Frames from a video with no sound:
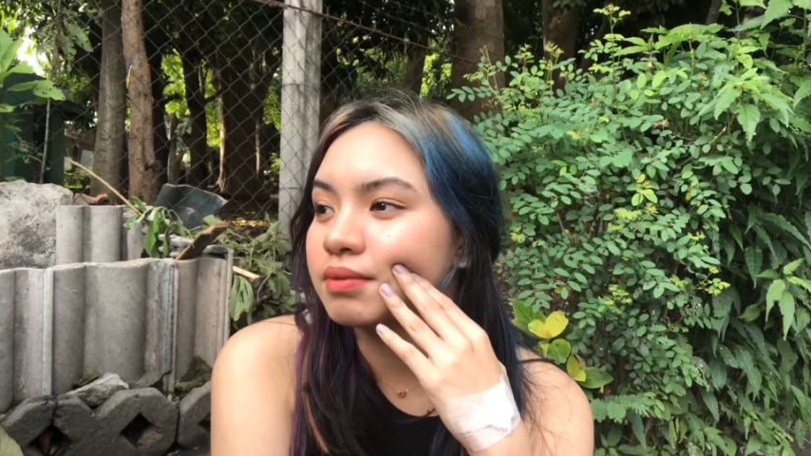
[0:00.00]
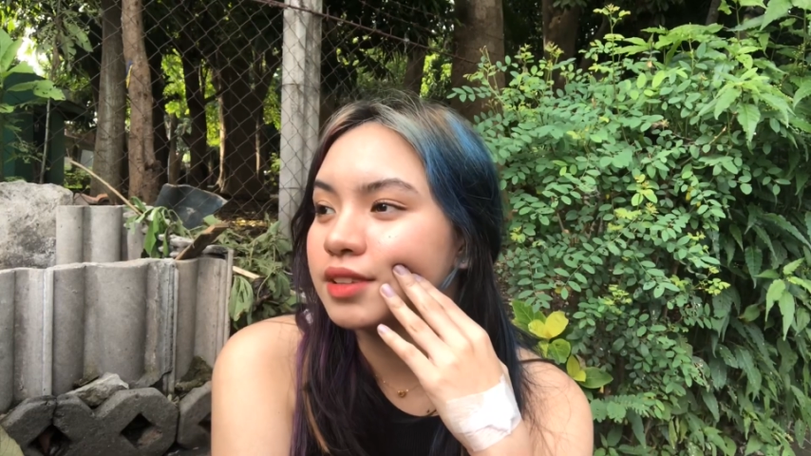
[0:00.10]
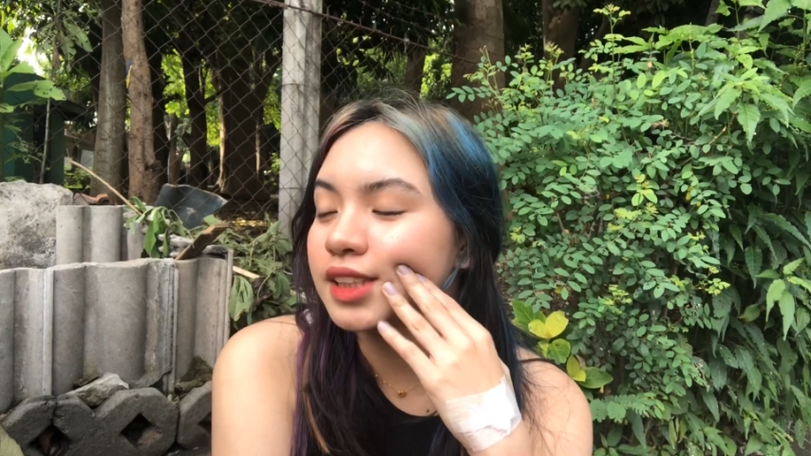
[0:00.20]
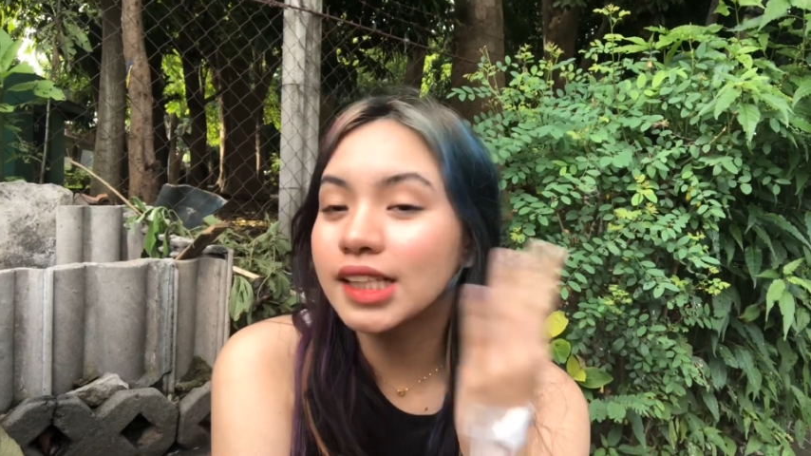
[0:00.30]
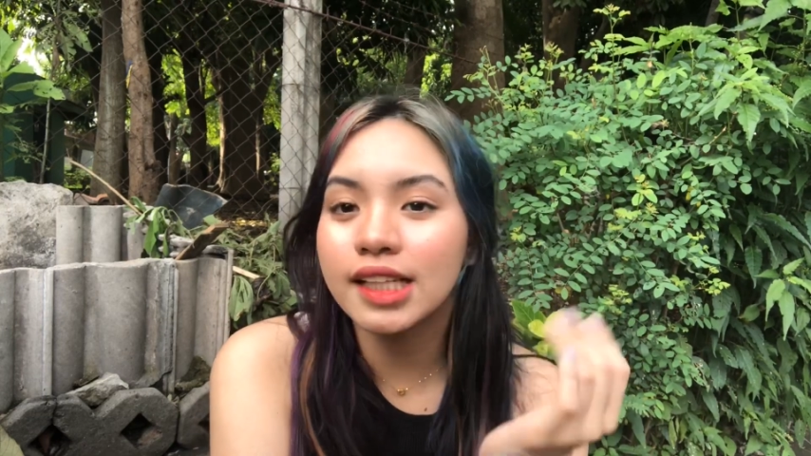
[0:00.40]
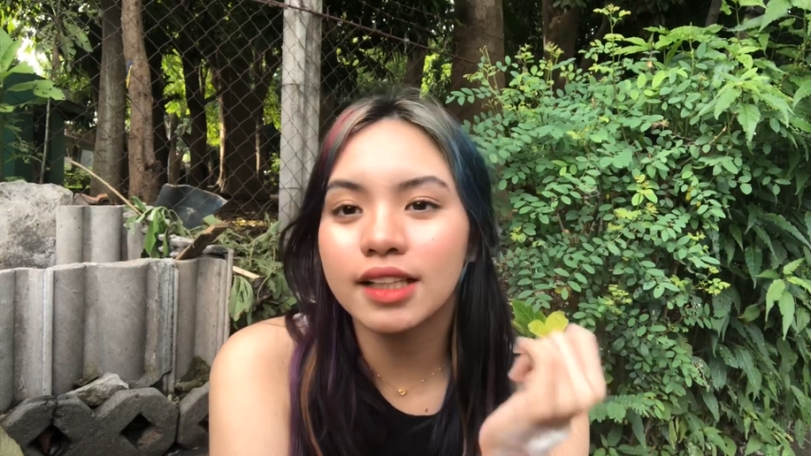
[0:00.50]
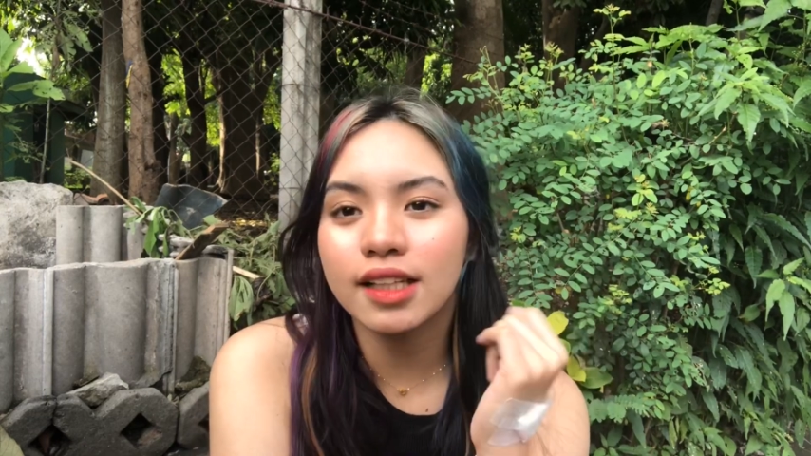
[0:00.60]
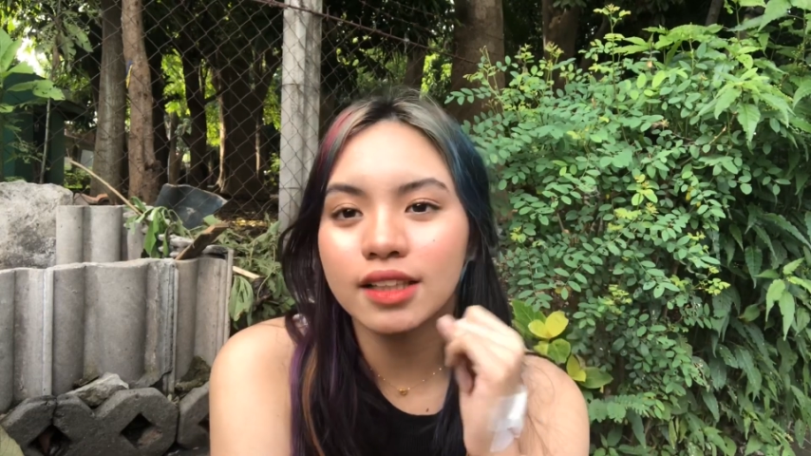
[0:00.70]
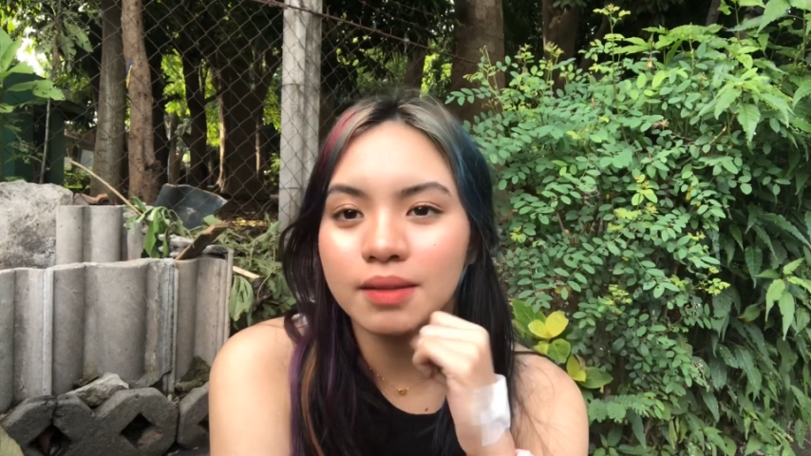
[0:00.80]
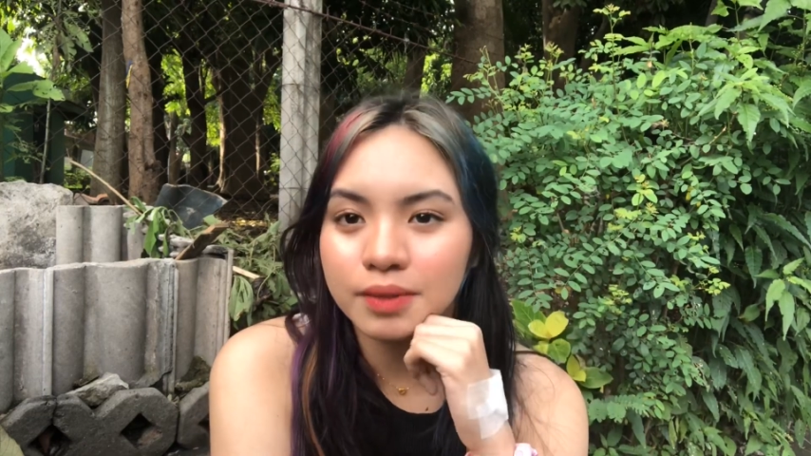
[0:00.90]
saglit
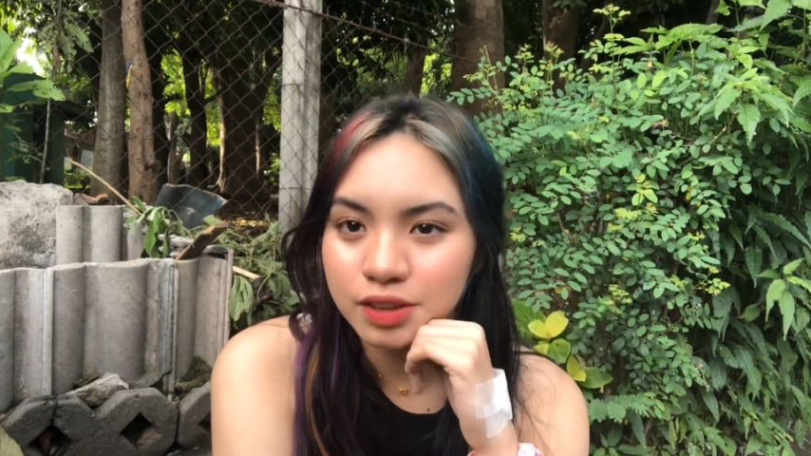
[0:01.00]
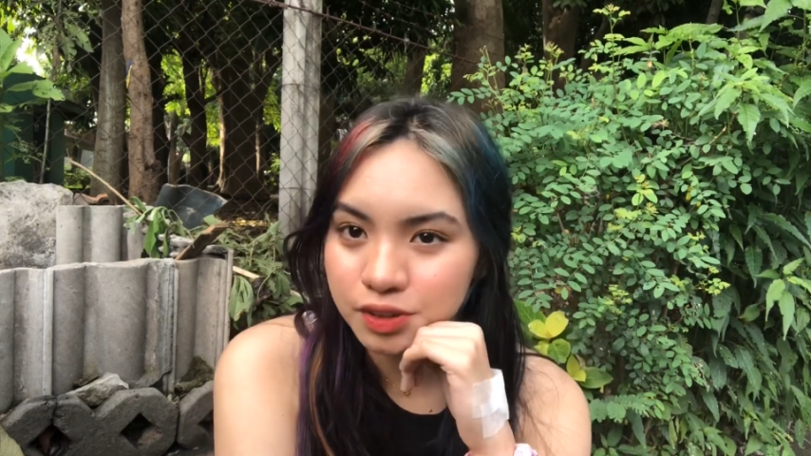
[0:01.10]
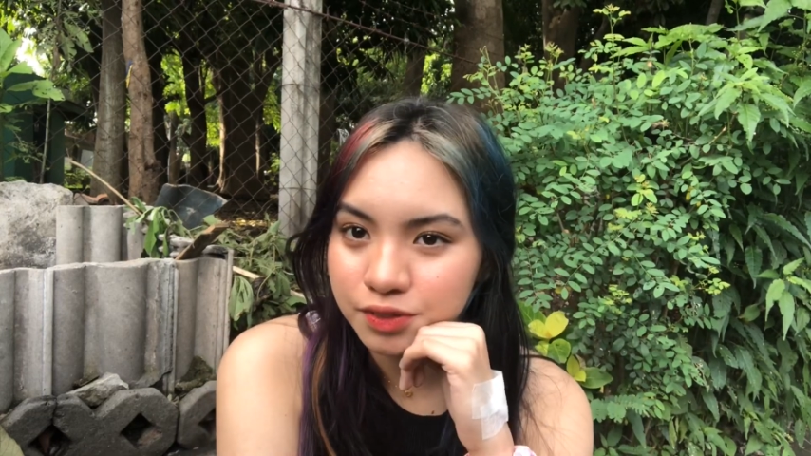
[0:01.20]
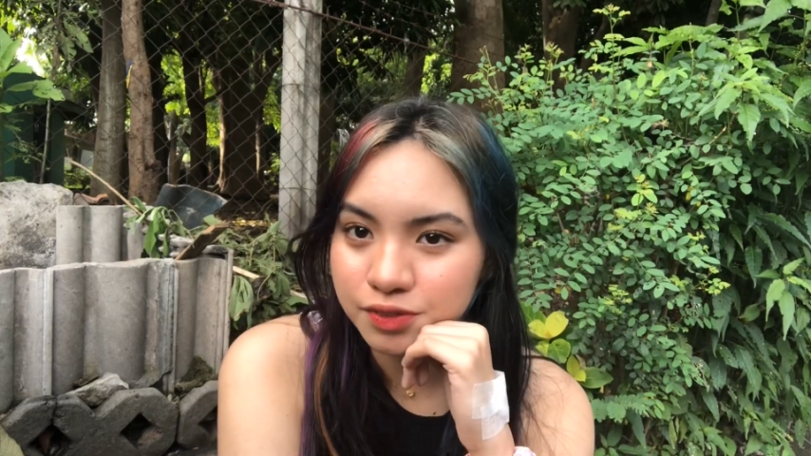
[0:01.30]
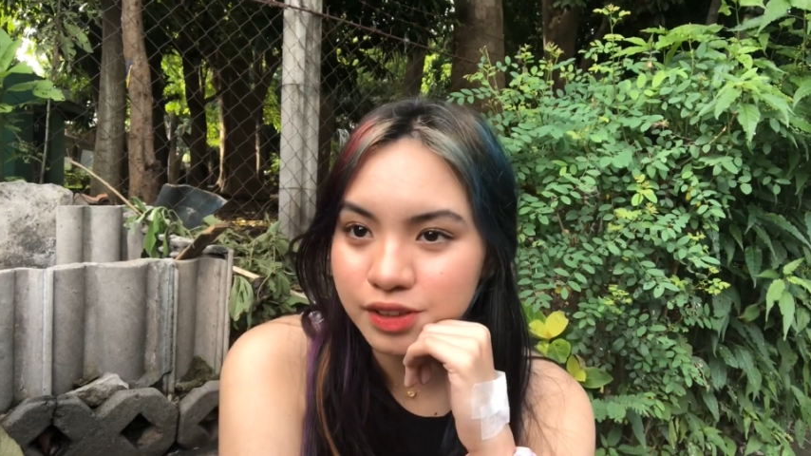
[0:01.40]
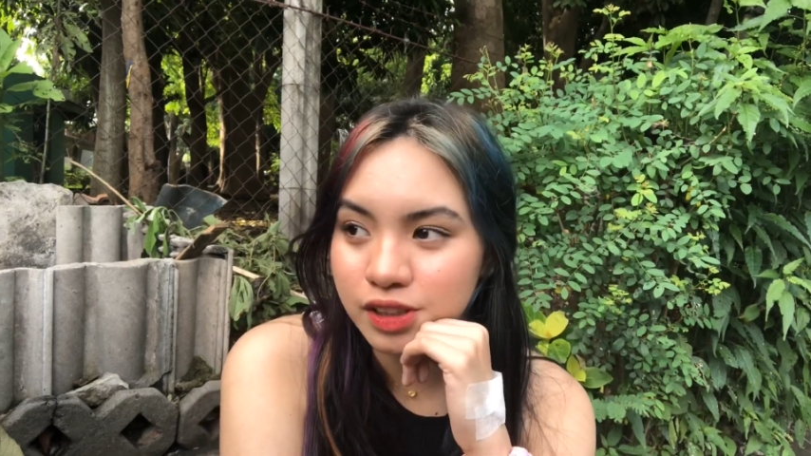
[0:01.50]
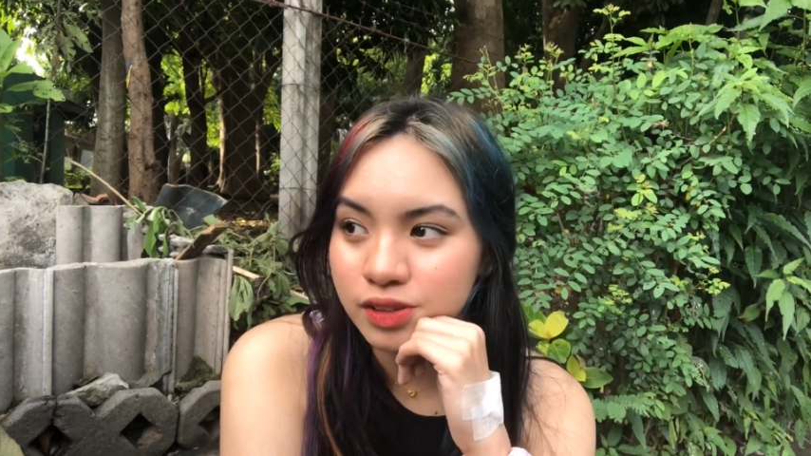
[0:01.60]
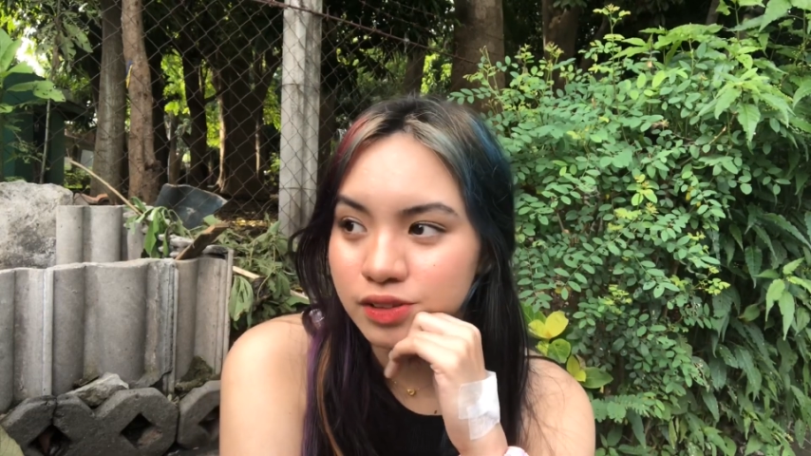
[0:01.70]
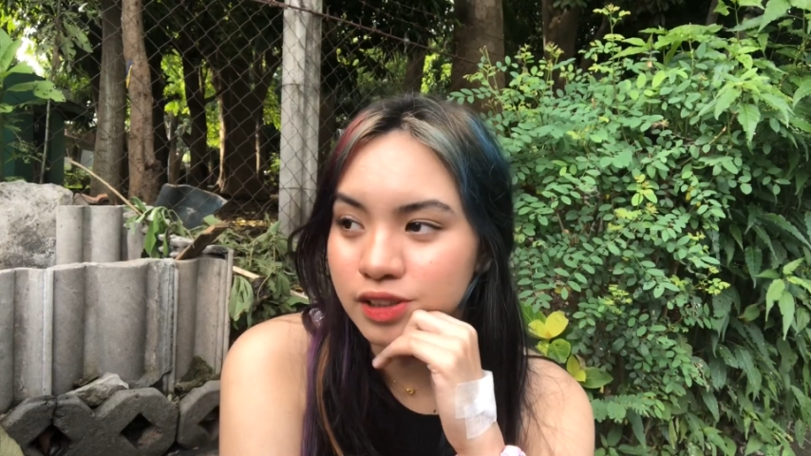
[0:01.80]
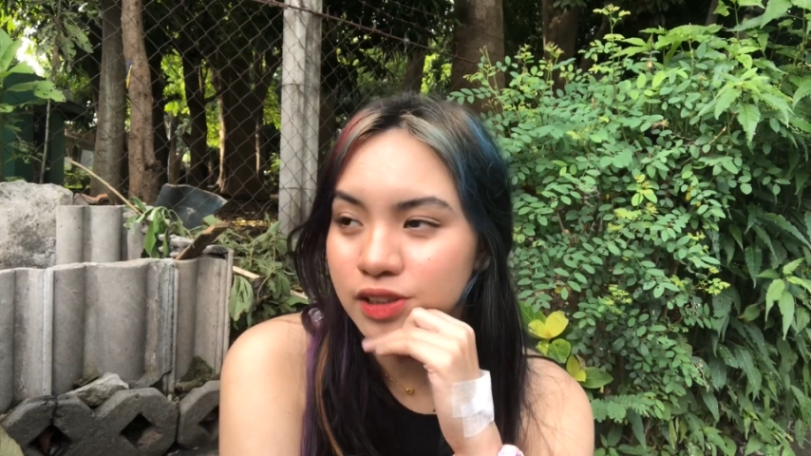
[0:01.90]
lang naman tong
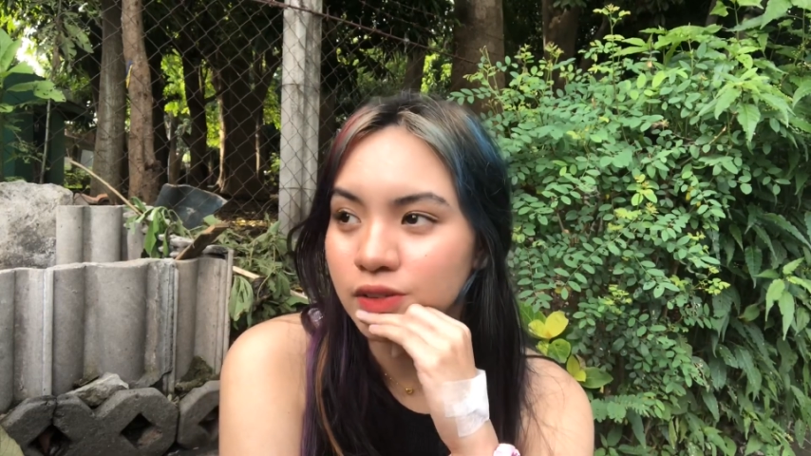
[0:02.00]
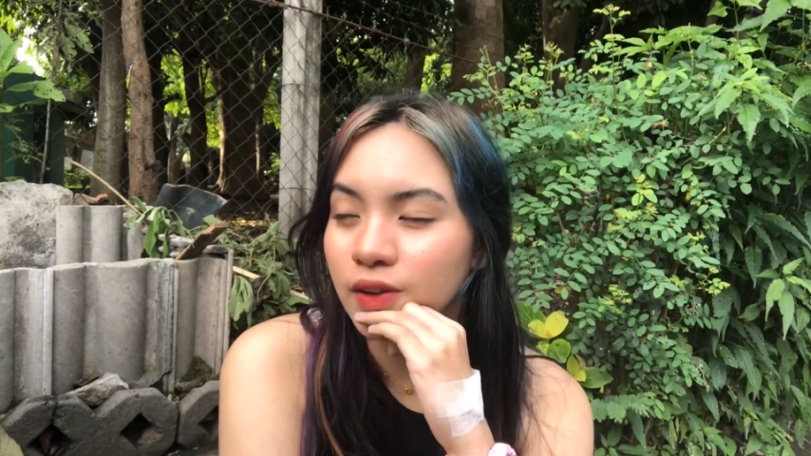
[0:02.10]
video na to.